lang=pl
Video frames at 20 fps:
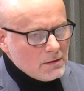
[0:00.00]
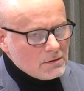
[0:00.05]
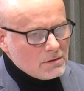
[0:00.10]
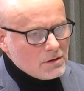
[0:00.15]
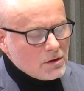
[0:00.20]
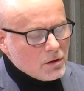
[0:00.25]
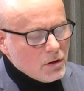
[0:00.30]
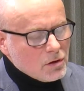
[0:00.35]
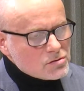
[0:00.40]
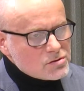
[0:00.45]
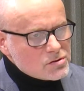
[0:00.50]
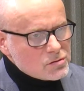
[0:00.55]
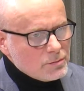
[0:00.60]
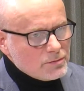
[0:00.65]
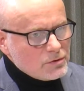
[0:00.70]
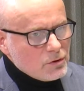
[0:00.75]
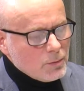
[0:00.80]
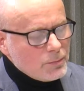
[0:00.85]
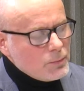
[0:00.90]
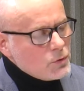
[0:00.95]
tych
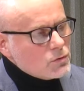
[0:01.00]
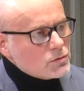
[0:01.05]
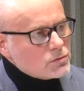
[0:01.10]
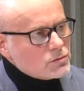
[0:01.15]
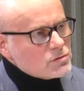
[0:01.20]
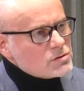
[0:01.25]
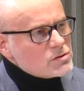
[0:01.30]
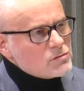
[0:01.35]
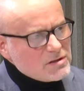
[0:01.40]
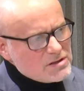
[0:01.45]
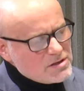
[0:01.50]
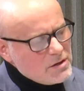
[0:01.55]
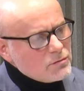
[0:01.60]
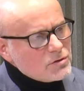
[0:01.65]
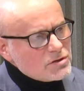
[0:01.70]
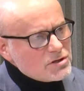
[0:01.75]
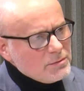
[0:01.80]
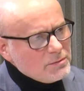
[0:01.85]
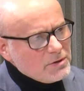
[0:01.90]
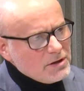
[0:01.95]
osób do punktu
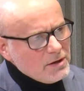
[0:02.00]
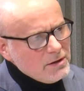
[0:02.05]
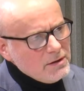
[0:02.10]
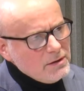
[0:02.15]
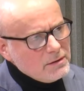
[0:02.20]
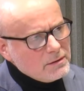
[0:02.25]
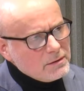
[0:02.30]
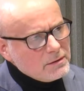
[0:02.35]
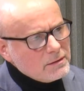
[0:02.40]
zgłaszało się mniej?